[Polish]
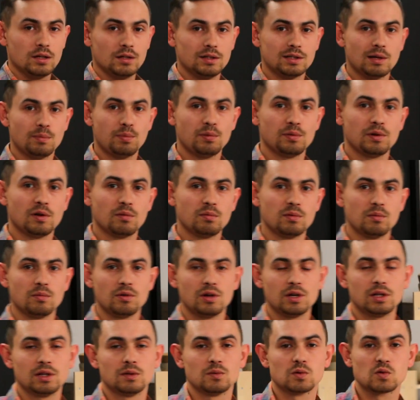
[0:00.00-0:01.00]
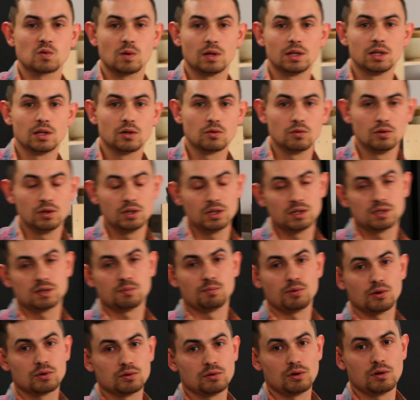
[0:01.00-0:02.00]
I zapomniałbym o jednym składniku
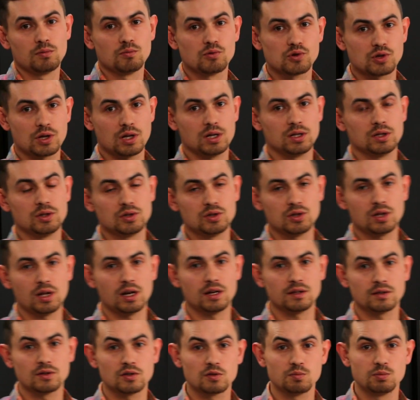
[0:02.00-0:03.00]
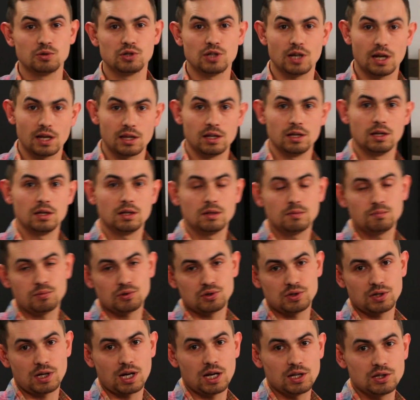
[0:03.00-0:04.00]
X, po którym muszę iść teraz do spiżarni.
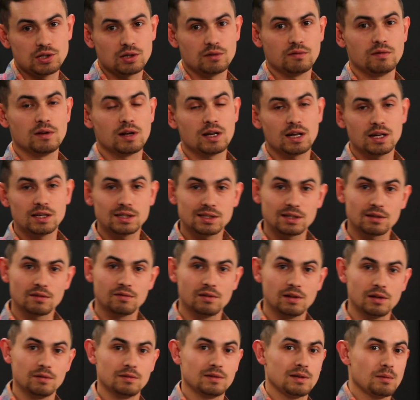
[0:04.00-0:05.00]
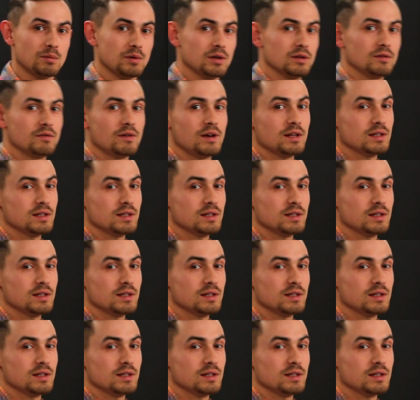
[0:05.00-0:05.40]
Poczekajcie chwilkę, za chwilę, za moment